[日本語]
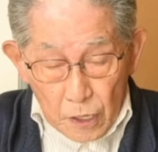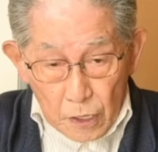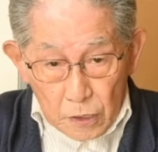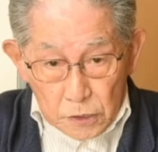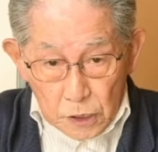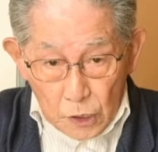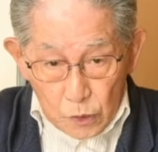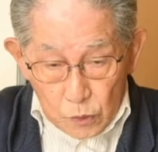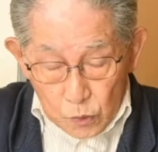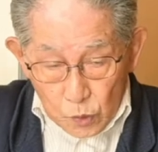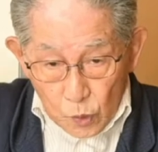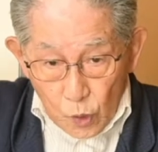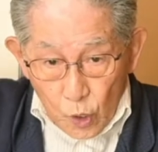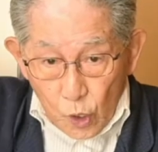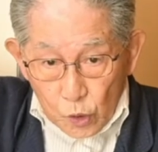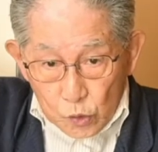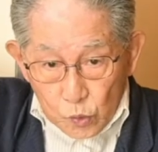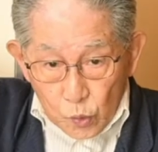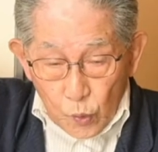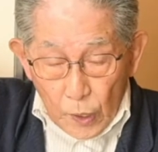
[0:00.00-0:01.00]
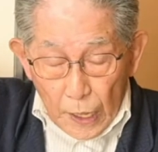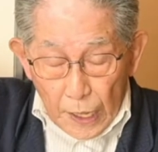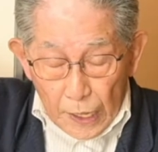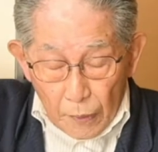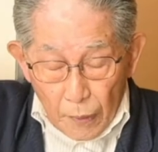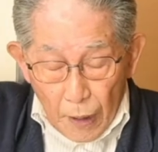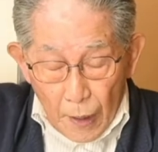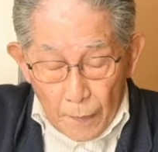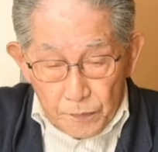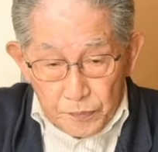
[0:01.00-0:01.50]
先ほどトカゲ
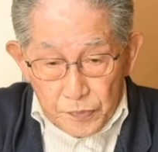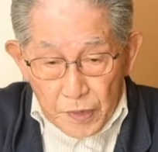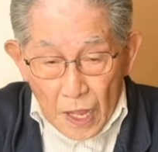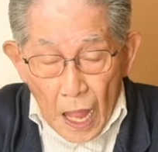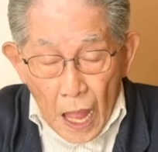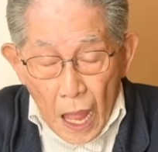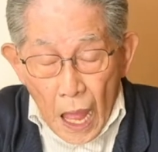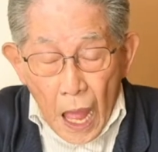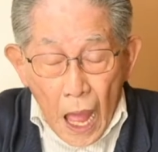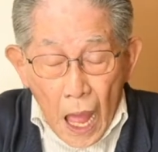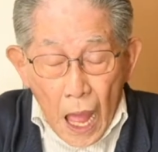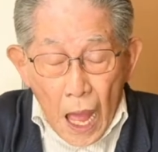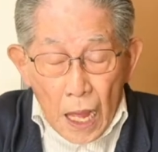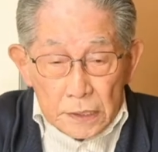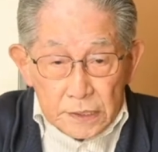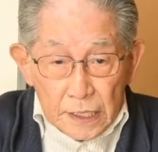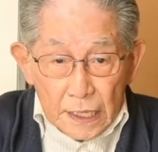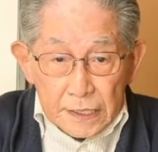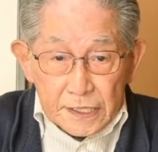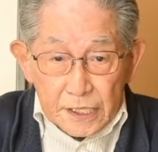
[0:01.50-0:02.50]
は探